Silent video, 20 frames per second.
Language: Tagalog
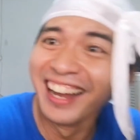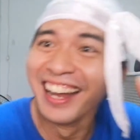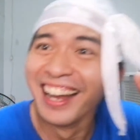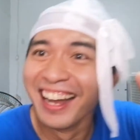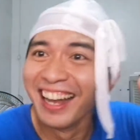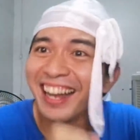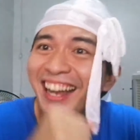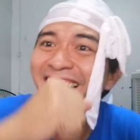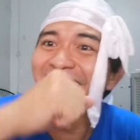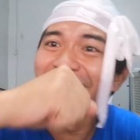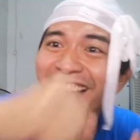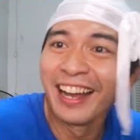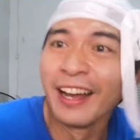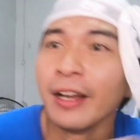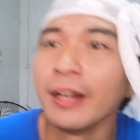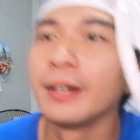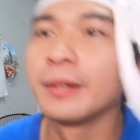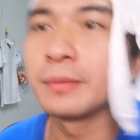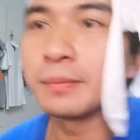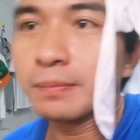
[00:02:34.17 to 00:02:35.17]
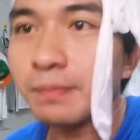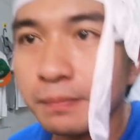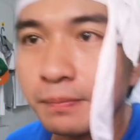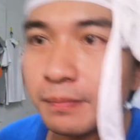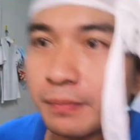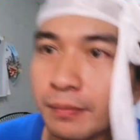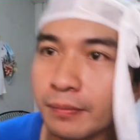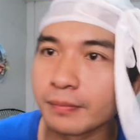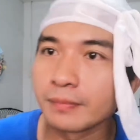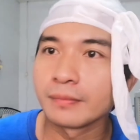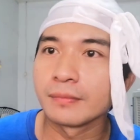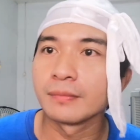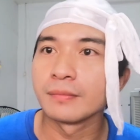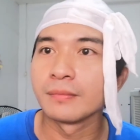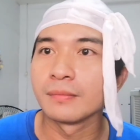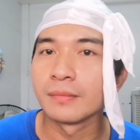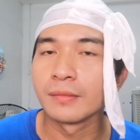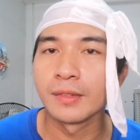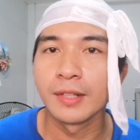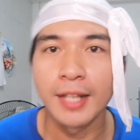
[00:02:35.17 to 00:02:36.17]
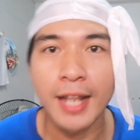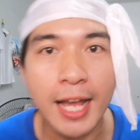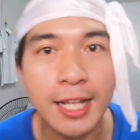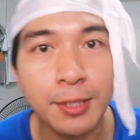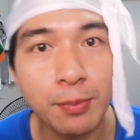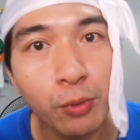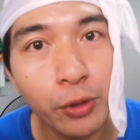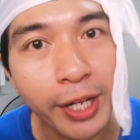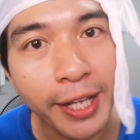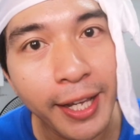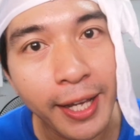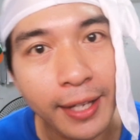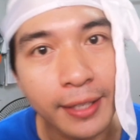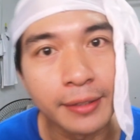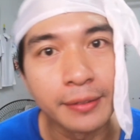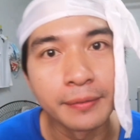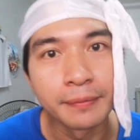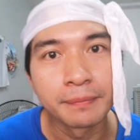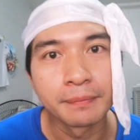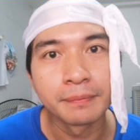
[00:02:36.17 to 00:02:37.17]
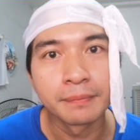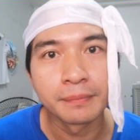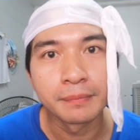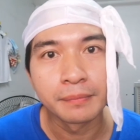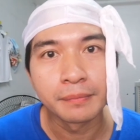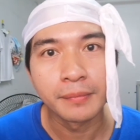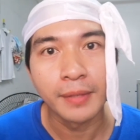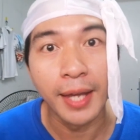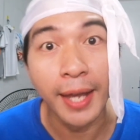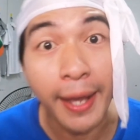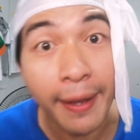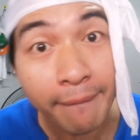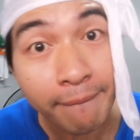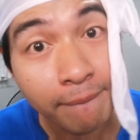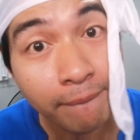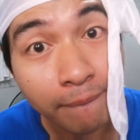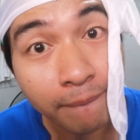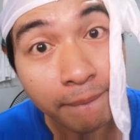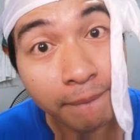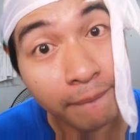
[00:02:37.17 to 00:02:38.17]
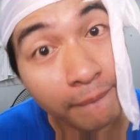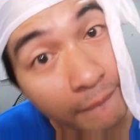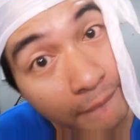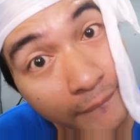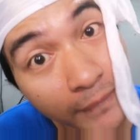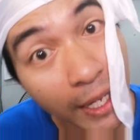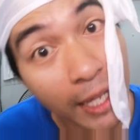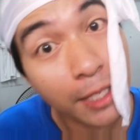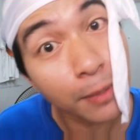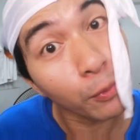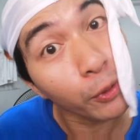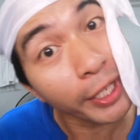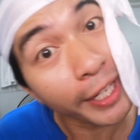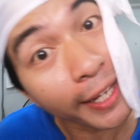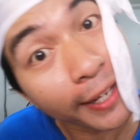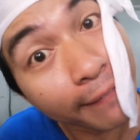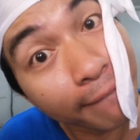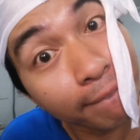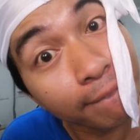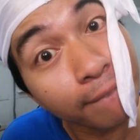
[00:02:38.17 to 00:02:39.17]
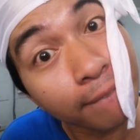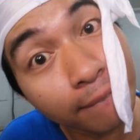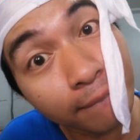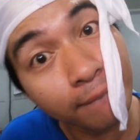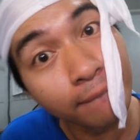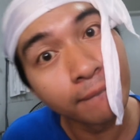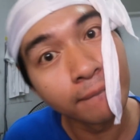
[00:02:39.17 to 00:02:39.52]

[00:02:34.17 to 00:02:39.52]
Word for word: Barbie lot, Barbie. Last mo na yan. Ha? Hmm? Last mo na yan. Hmm?